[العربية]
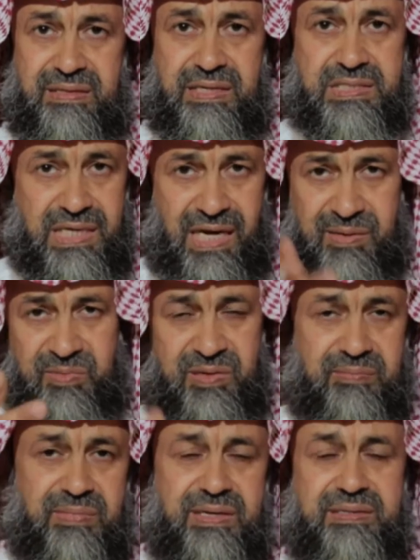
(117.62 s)
الصحة
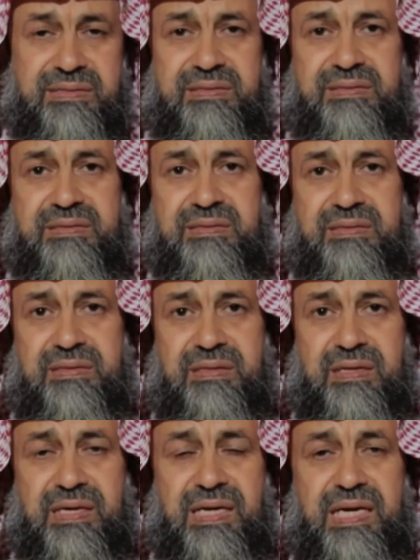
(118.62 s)
مهمة
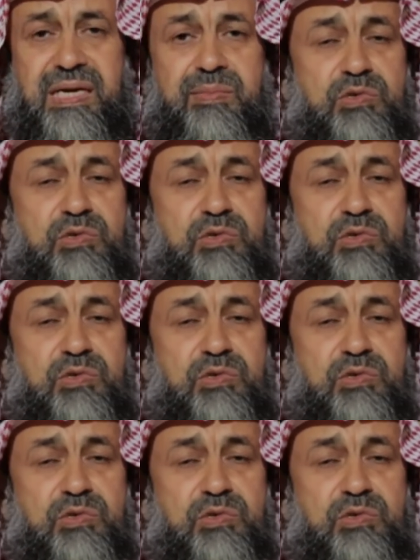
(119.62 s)
لما